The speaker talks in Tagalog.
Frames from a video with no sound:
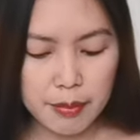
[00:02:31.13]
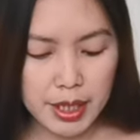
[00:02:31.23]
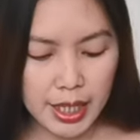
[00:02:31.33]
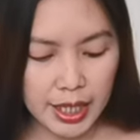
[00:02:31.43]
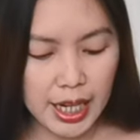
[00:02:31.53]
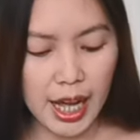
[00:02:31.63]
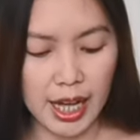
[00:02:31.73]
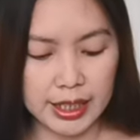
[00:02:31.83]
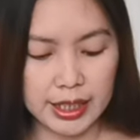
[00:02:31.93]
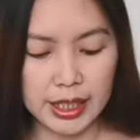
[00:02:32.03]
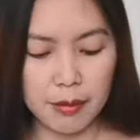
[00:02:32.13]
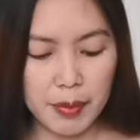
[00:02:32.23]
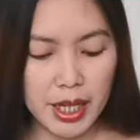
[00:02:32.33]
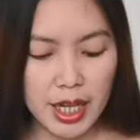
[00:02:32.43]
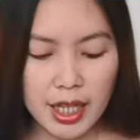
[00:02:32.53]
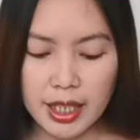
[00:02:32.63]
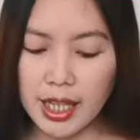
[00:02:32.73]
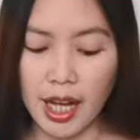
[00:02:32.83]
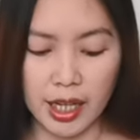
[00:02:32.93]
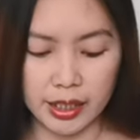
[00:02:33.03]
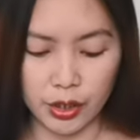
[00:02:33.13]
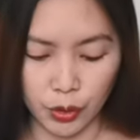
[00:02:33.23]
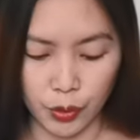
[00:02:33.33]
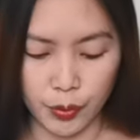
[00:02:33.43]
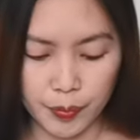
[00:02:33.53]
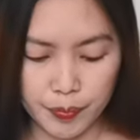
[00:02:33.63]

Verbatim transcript: ibigay lahat ng pangangailangan ko.